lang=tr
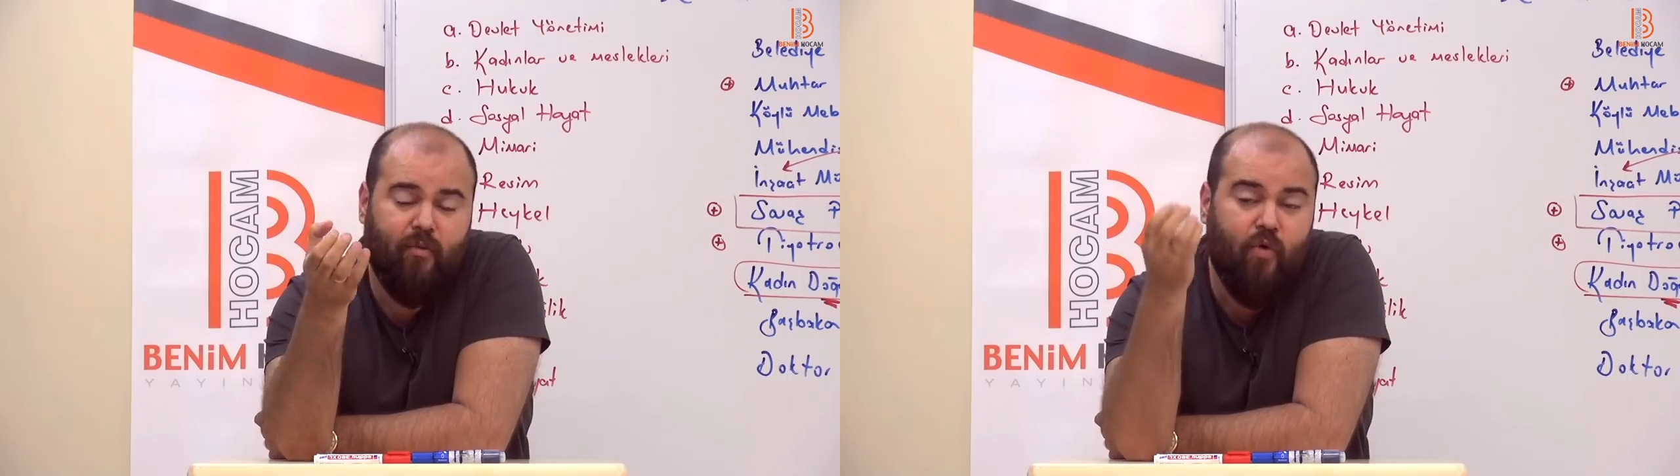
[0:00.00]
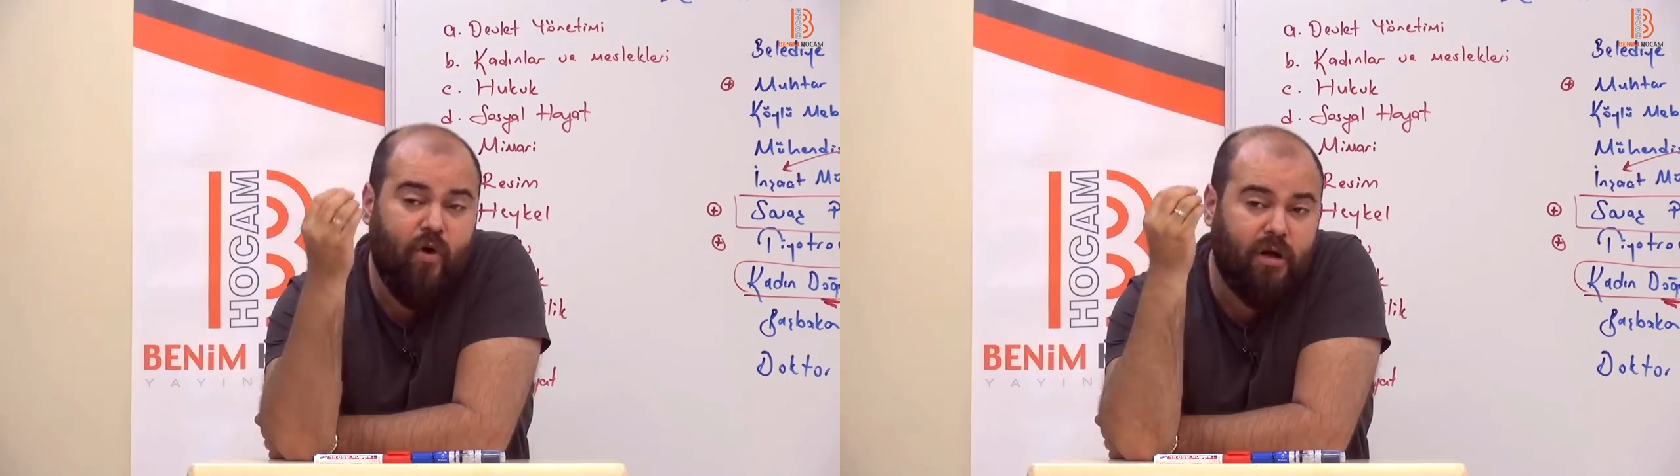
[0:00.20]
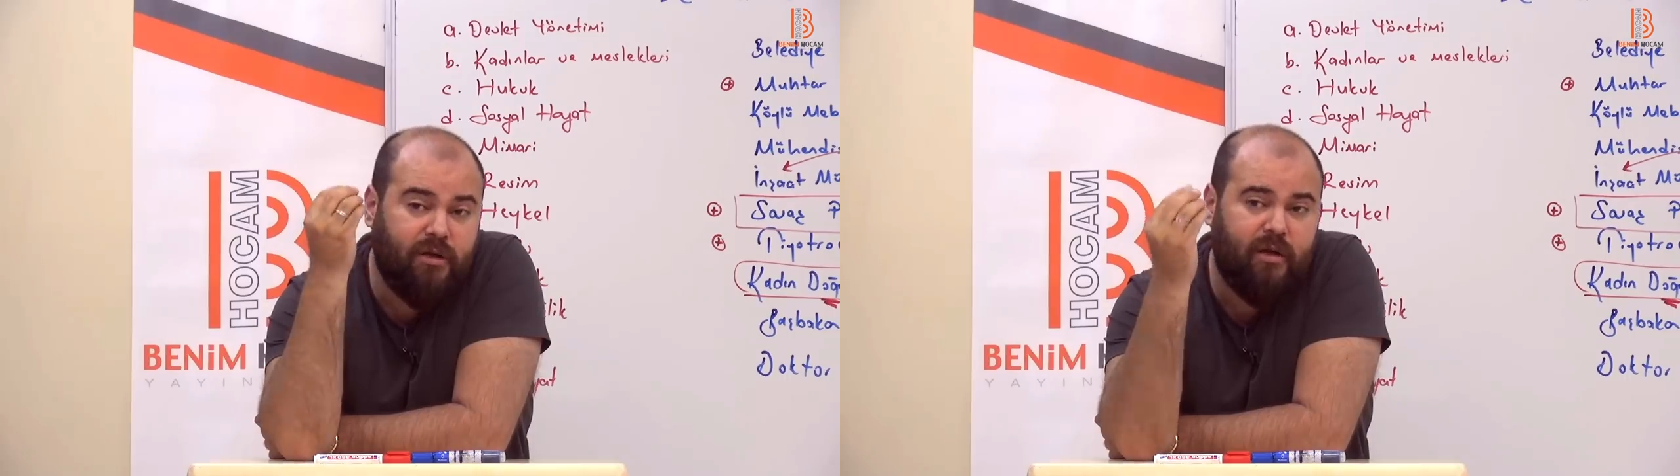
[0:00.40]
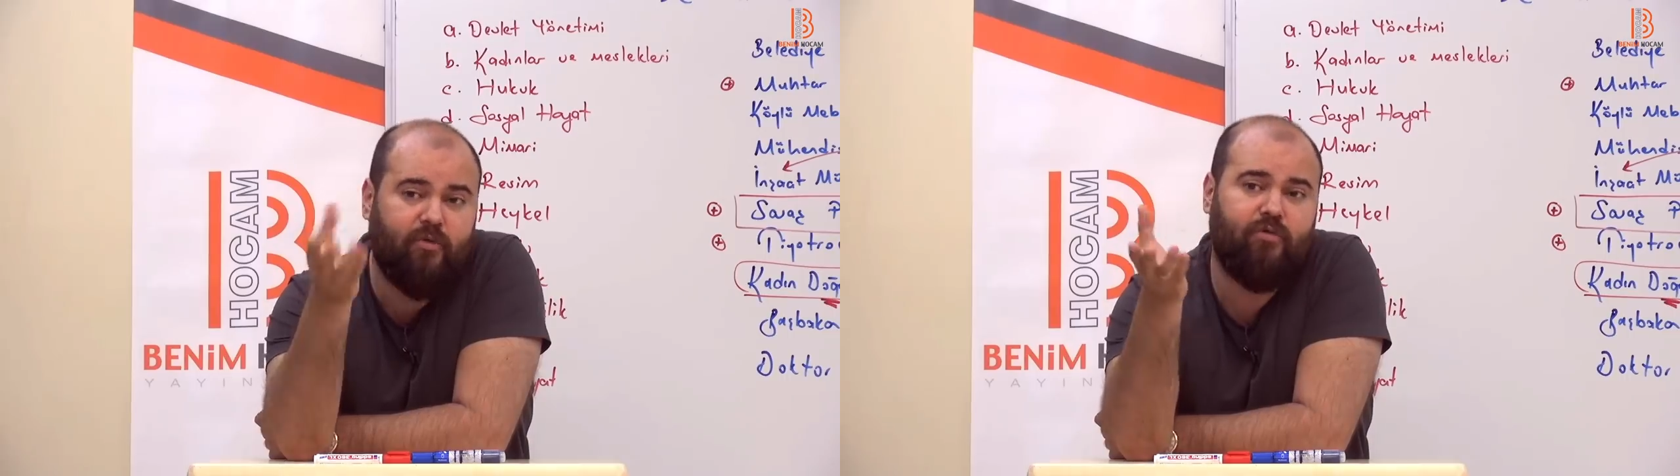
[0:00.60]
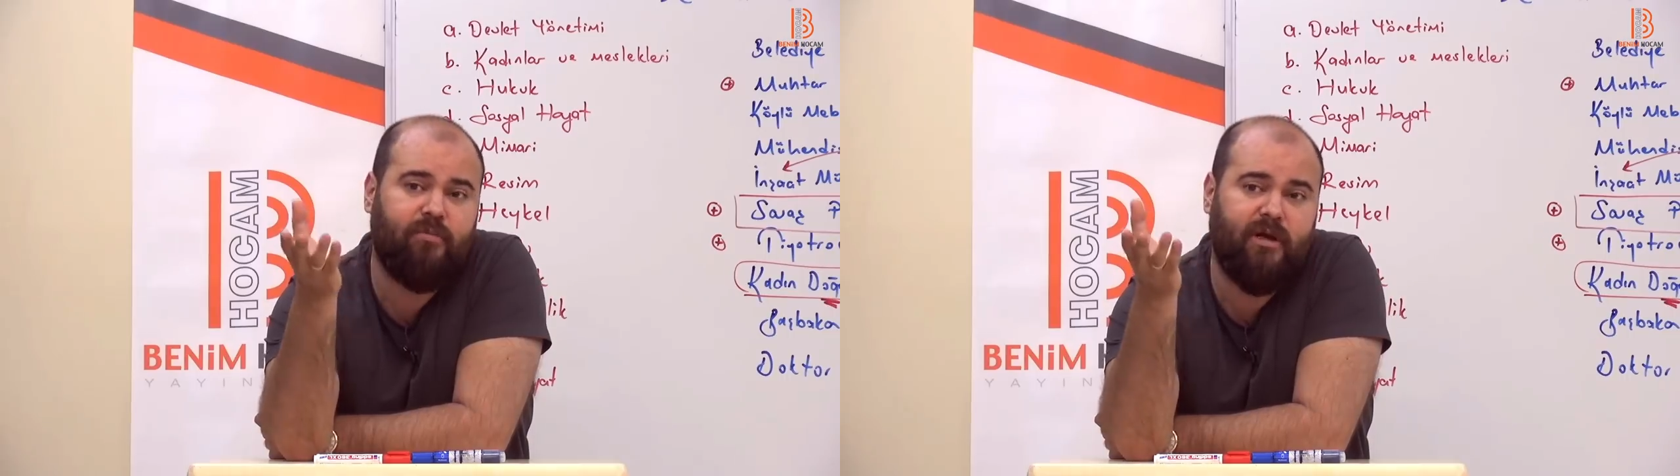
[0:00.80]
O kadar
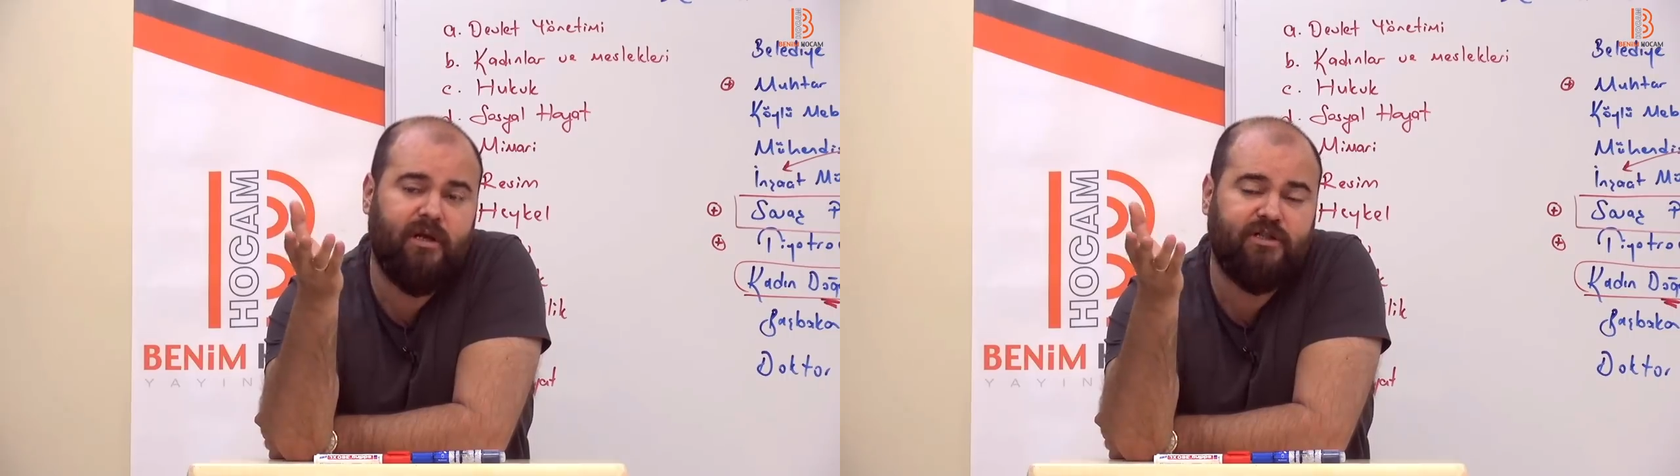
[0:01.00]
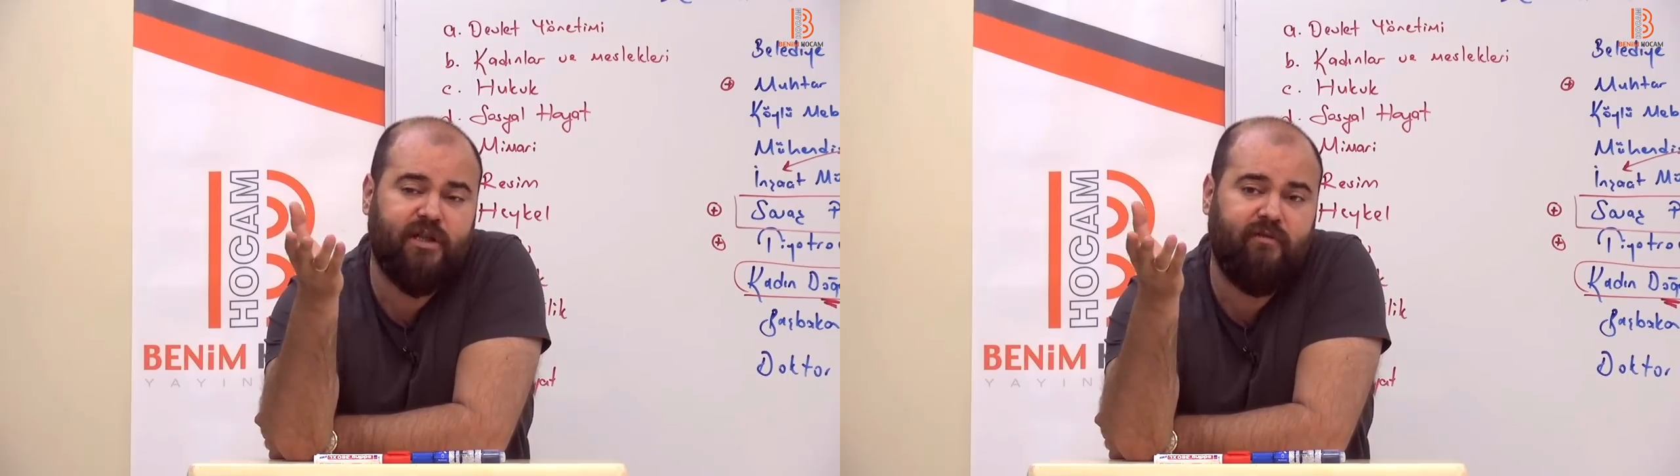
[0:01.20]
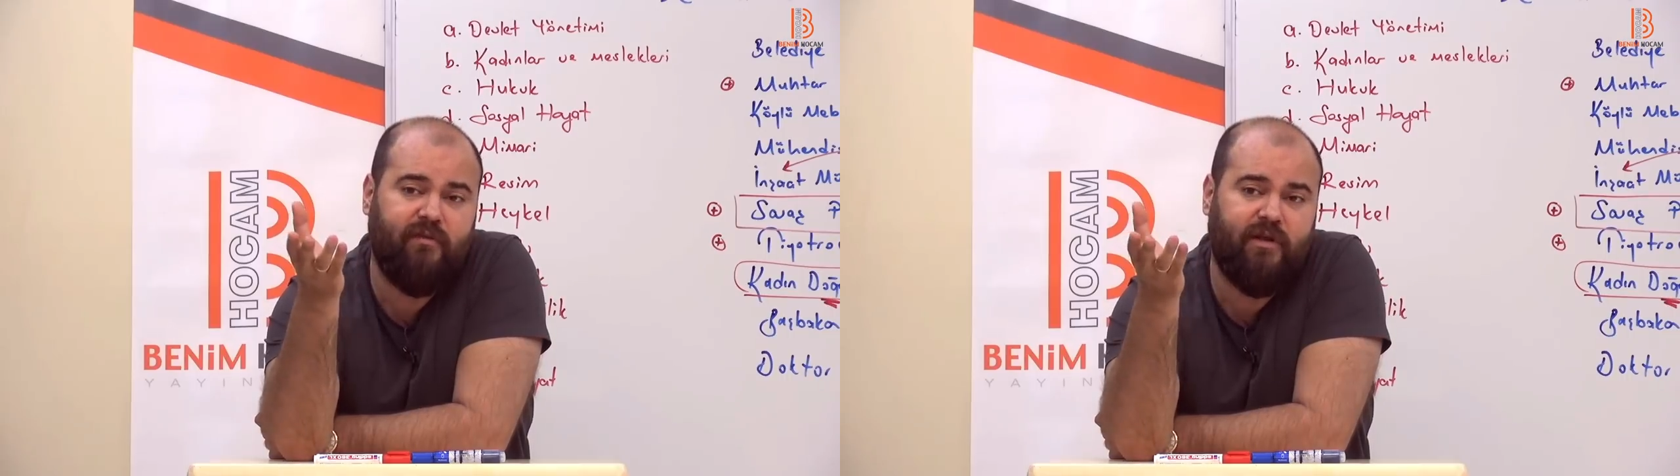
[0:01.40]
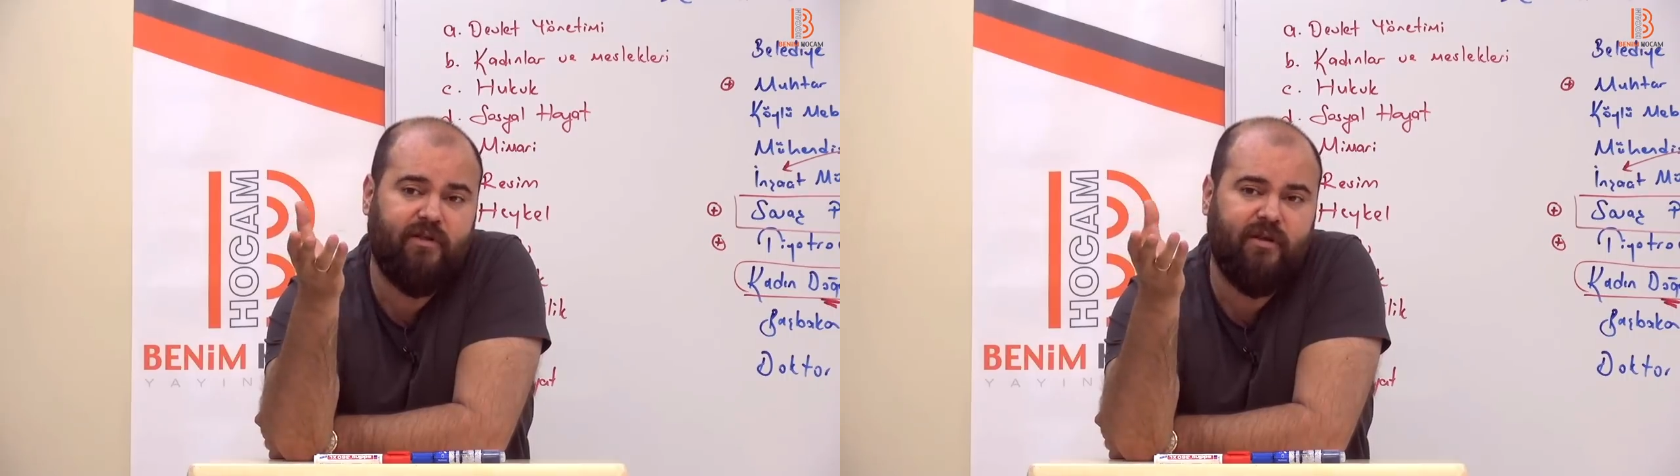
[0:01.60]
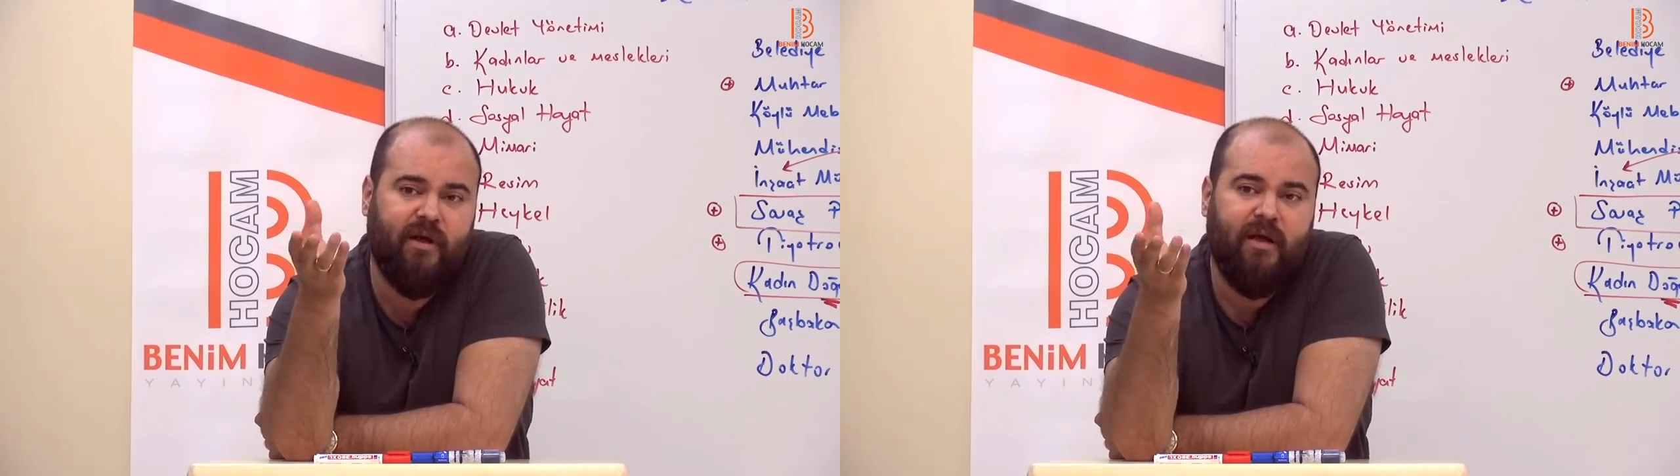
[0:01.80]
normalleşti evlilik için.